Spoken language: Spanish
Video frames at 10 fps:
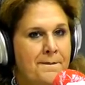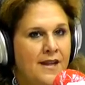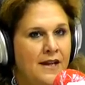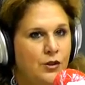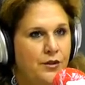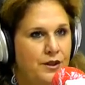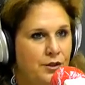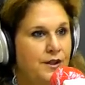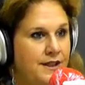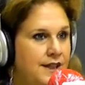Entonces
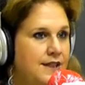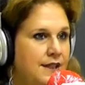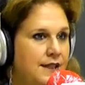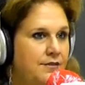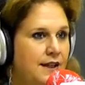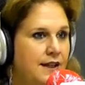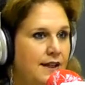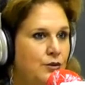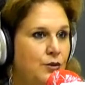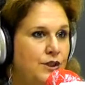yo quería seguir
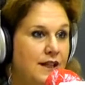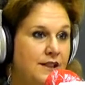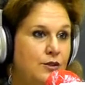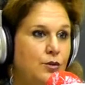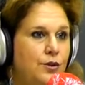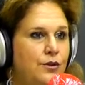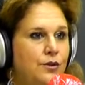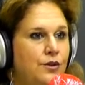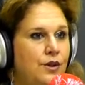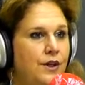bailando y allí
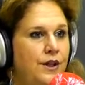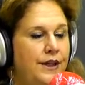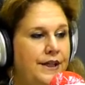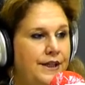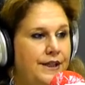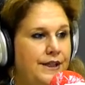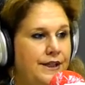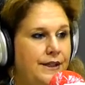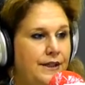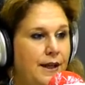surgió
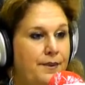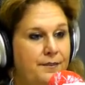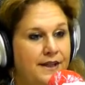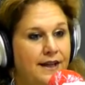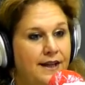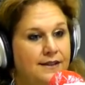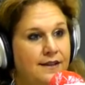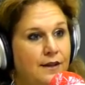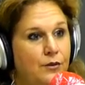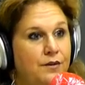eh, la primera
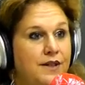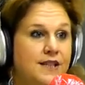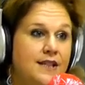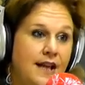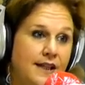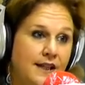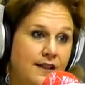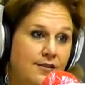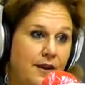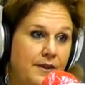cátedra universitaria
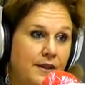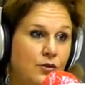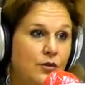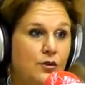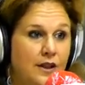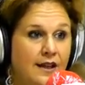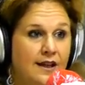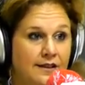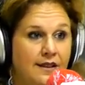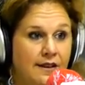de flamenco, lo que es la
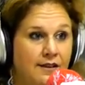cátedra de